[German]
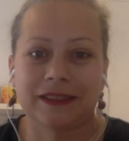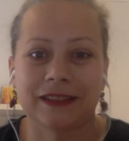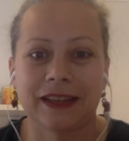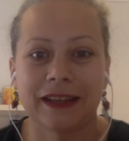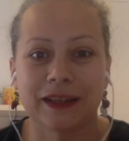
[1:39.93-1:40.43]

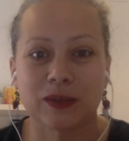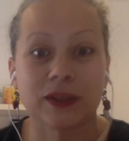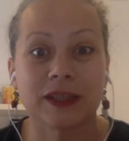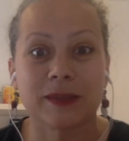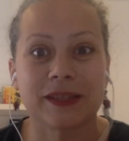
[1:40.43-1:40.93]
Ja,
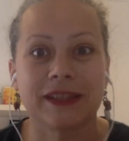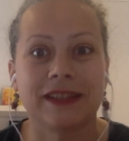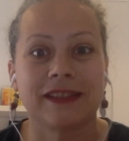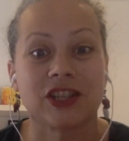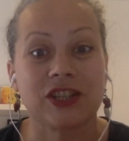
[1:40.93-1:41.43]
natürlich gibt es Dinge,
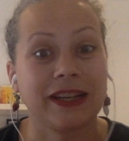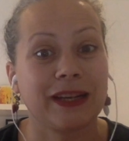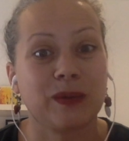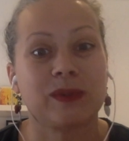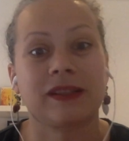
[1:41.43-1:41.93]
die sich schneller
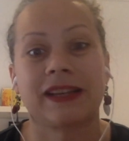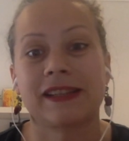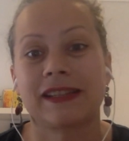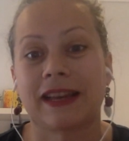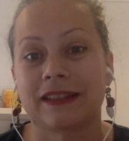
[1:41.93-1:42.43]
lösen
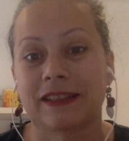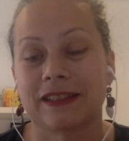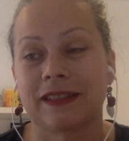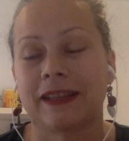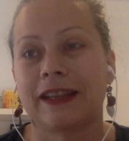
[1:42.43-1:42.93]
lassen, andere,
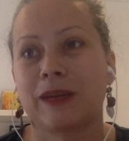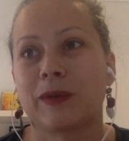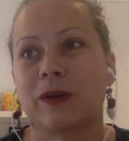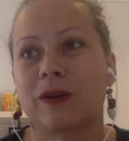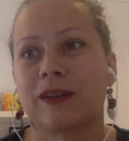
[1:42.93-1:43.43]
die länger
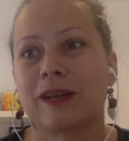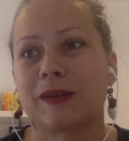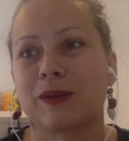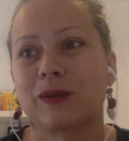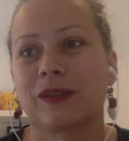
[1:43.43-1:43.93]
brauchen, aber
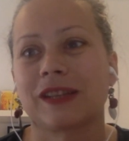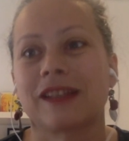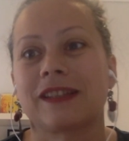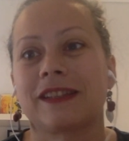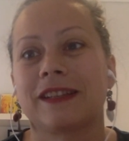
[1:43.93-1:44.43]

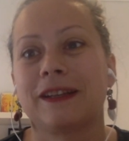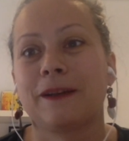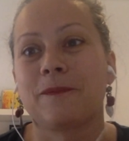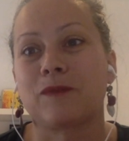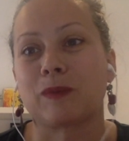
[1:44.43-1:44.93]
grundsätzlich,
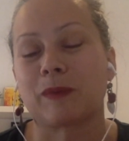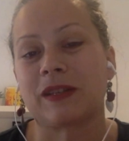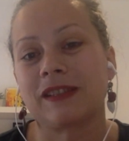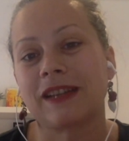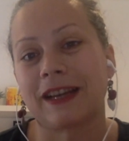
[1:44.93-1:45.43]
wenn man mit
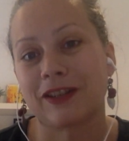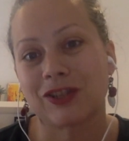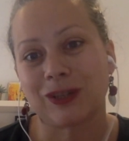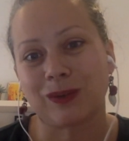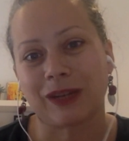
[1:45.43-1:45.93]
dieser
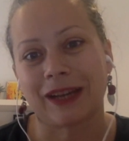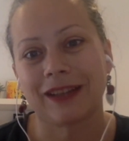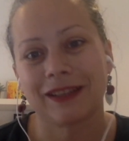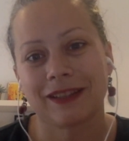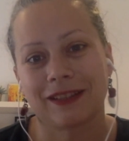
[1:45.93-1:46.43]
Einstellung
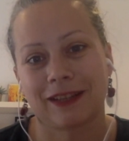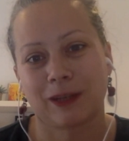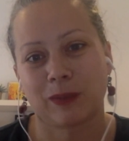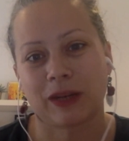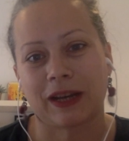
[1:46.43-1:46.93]
reingeht in
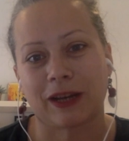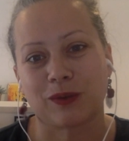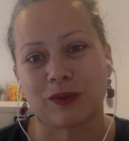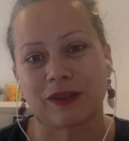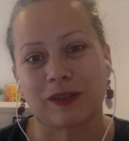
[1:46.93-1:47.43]
eine
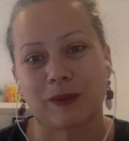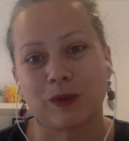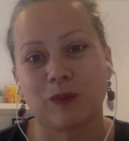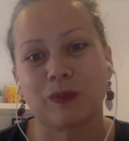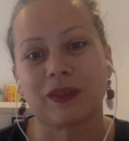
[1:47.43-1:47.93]
Beratung, dass man
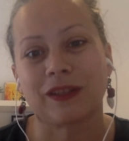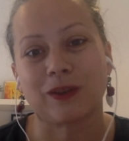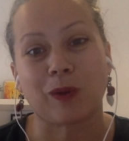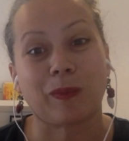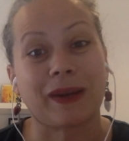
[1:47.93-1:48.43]
unbedingt
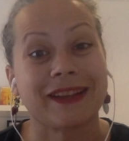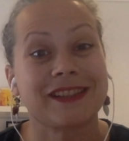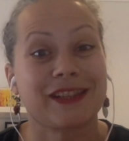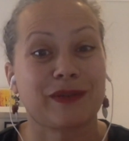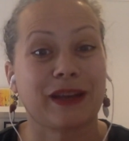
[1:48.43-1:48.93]
komplett
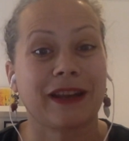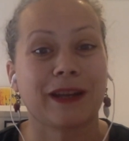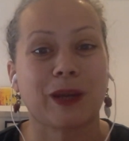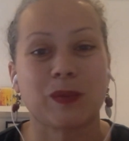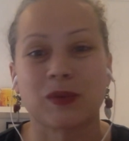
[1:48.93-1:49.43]
sich
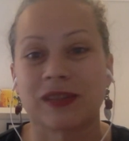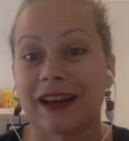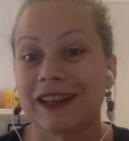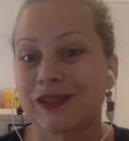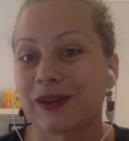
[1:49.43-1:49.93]
verändern muss,
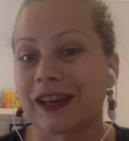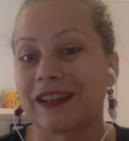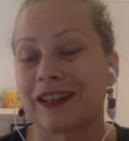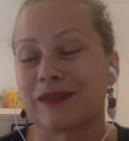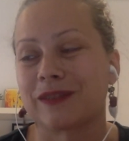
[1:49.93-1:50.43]
alles
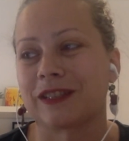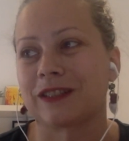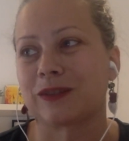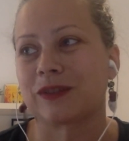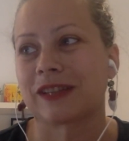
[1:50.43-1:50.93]
verändern
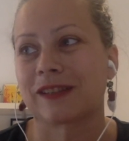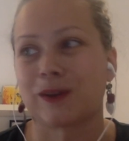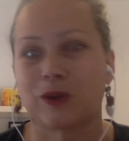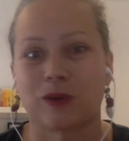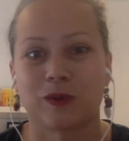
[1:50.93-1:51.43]
will und das
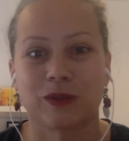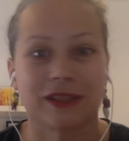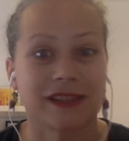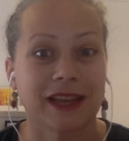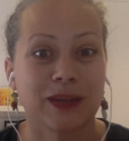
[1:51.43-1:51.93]
auch noch unter
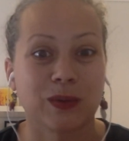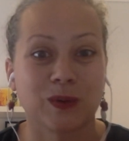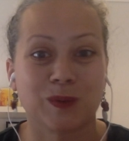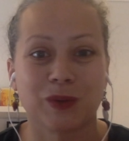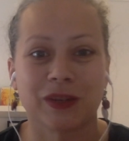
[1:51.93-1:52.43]
Zeitdruck
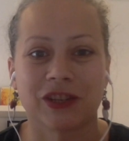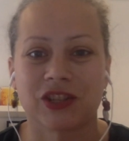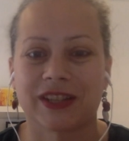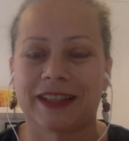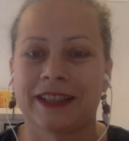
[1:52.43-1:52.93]
und möglichst
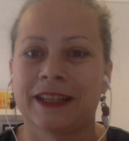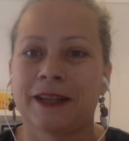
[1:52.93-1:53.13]
schnell,